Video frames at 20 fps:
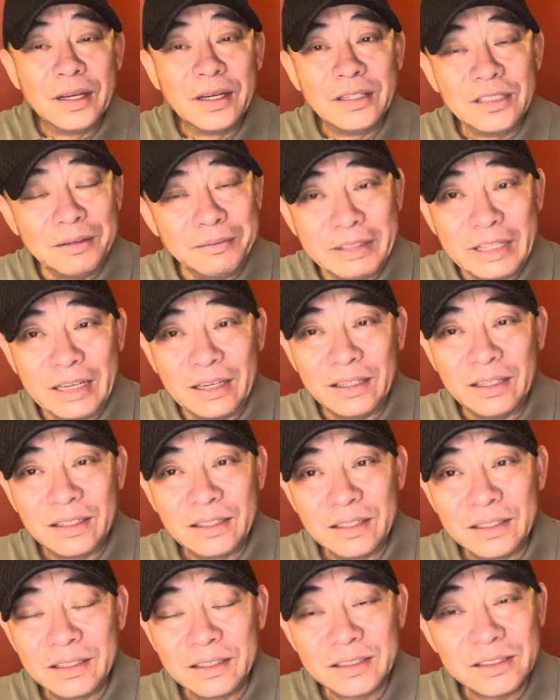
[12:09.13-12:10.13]
那么呢，
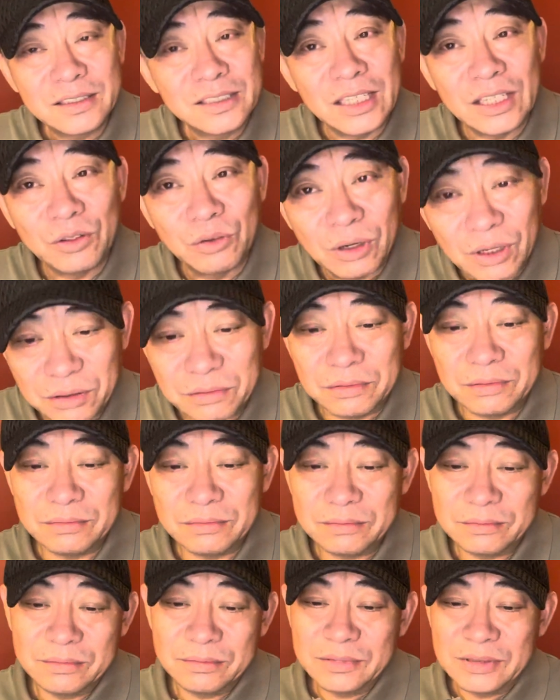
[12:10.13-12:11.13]
建国
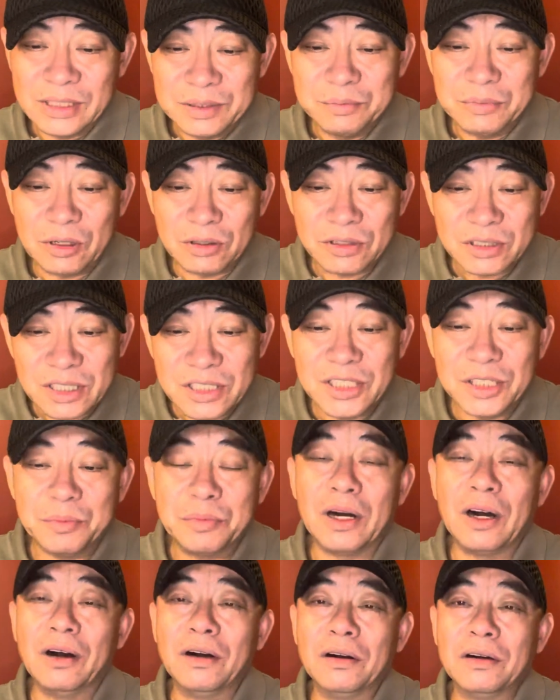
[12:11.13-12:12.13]
后，林彪身体不
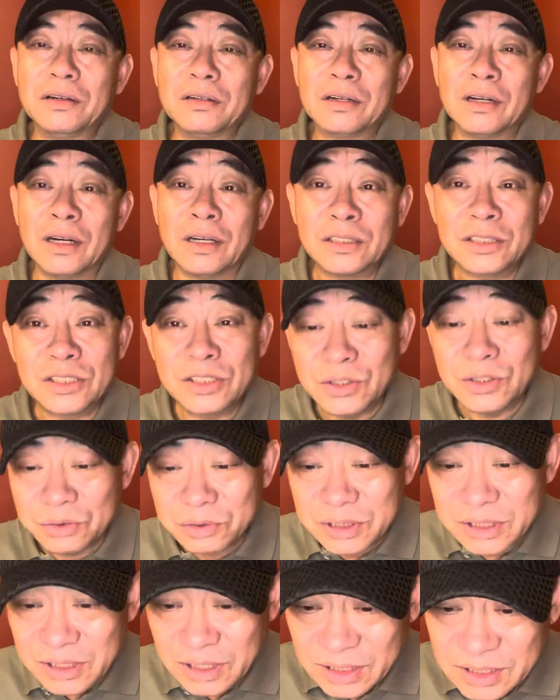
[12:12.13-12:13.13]
好啊，休
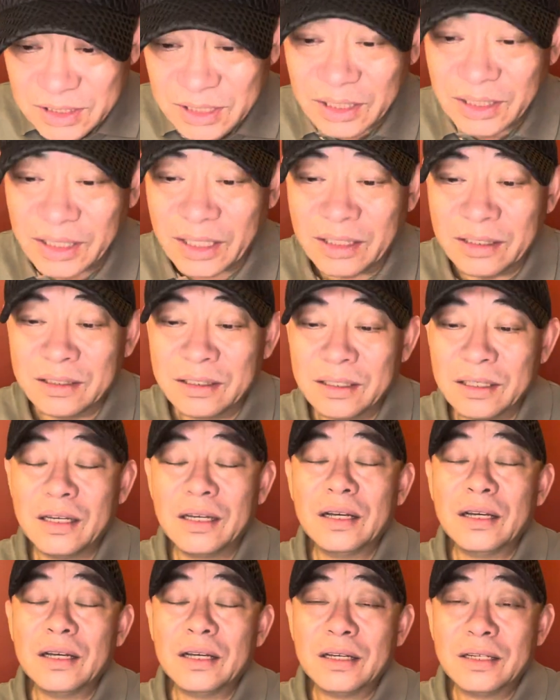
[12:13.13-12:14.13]
息了一些年。
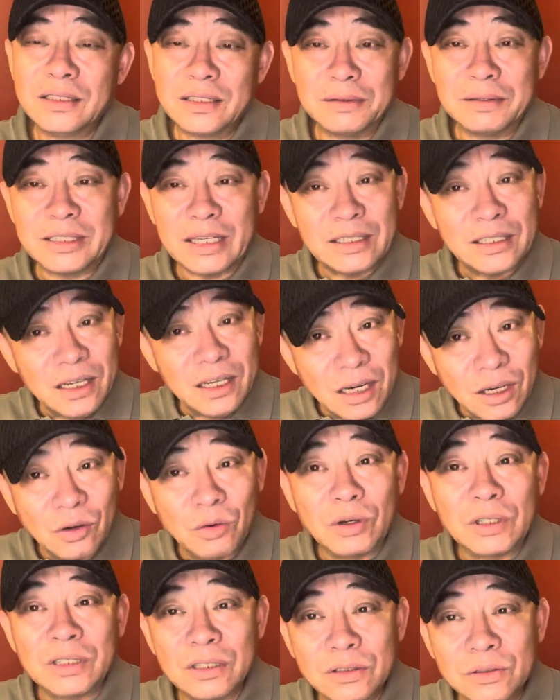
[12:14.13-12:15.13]
那么在这个
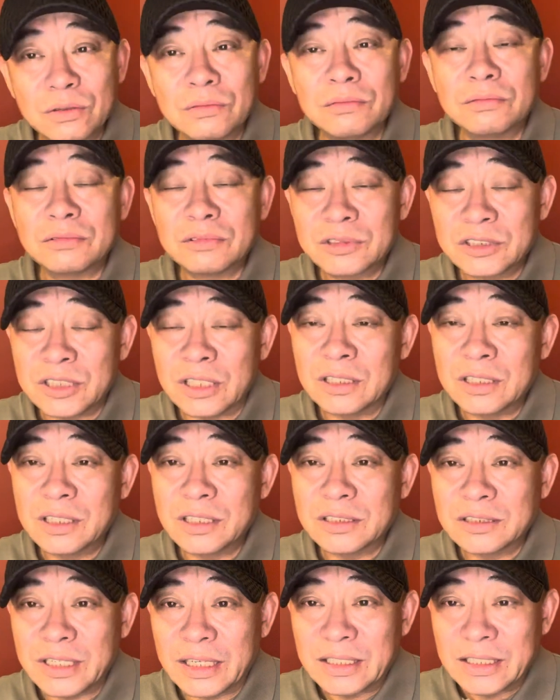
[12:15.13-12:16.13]
过程中，整
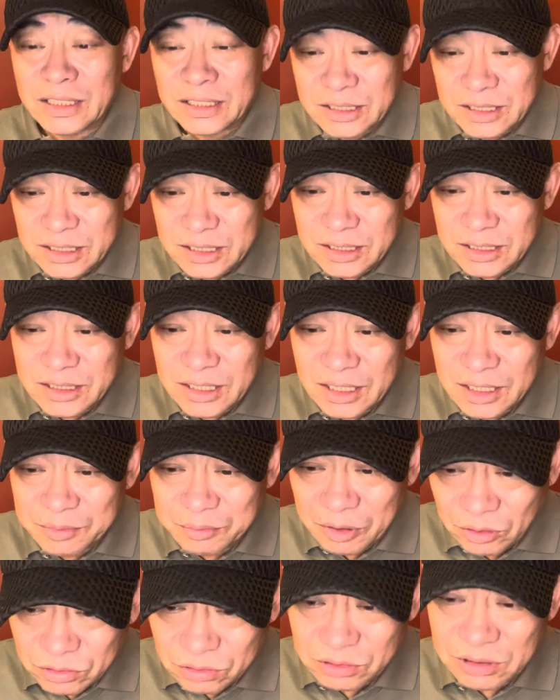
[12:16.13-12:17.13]
个在这期间的
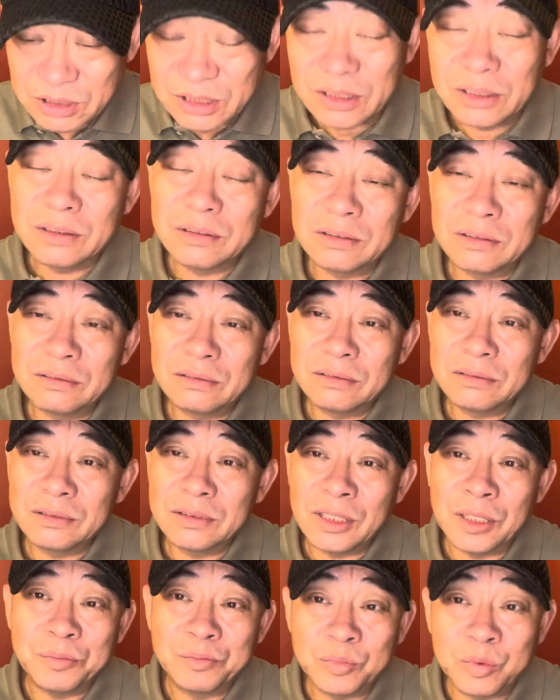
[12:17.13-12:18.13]
毛主席，
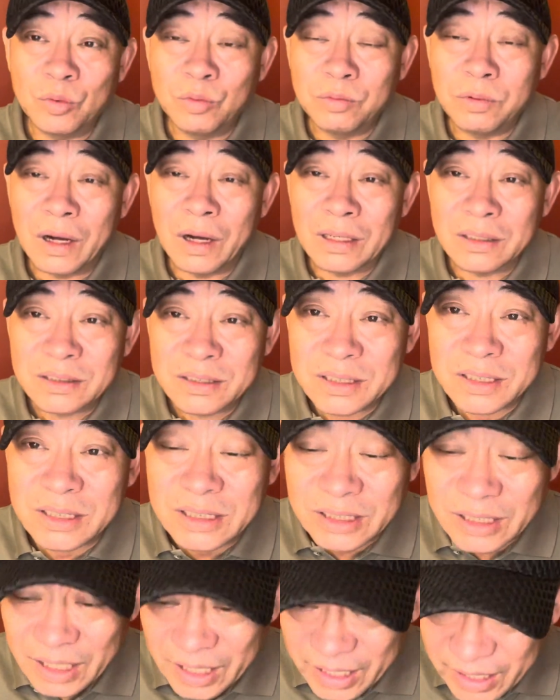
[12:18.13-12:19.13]
那不忘自己
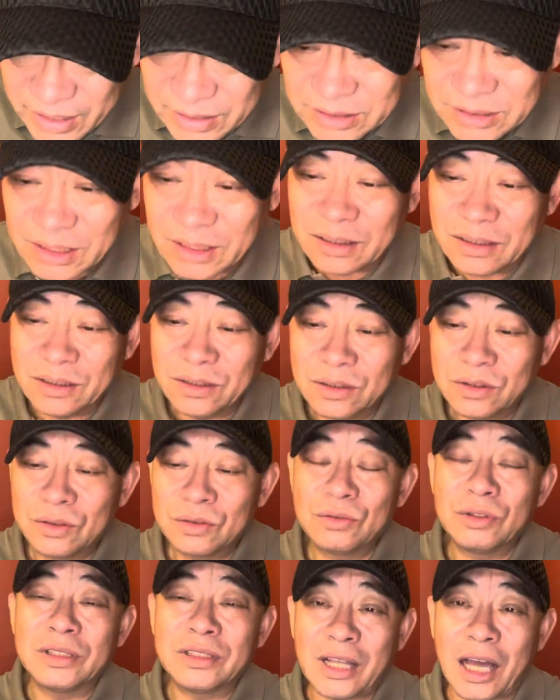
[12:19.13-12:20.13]
的爱将，
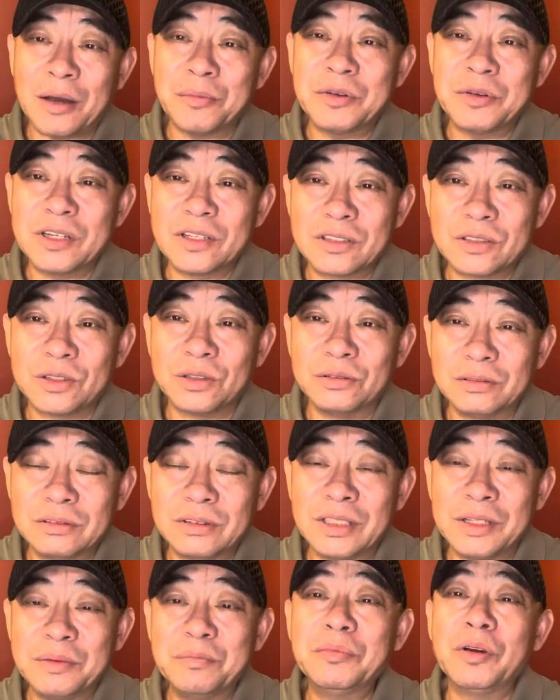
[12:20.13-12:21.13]
对大病
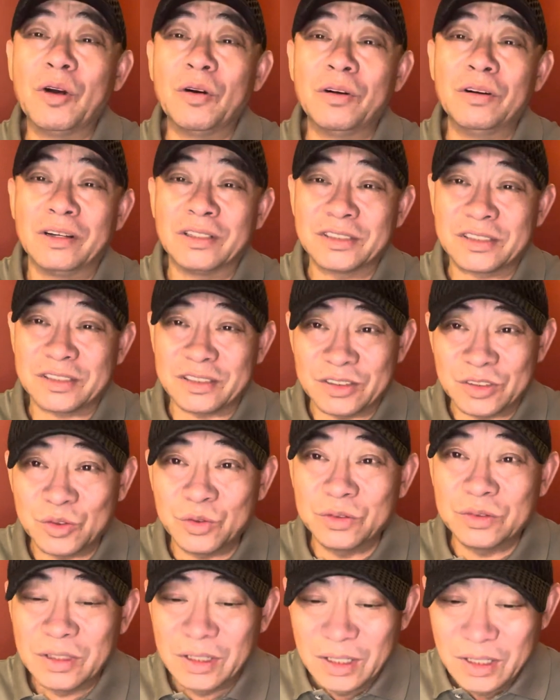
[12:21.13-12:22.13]
虫林彪啊，始
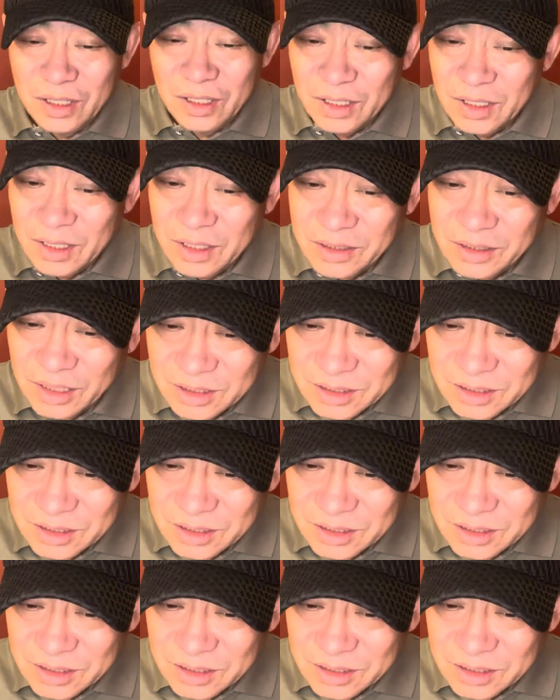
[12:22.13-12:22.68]
终那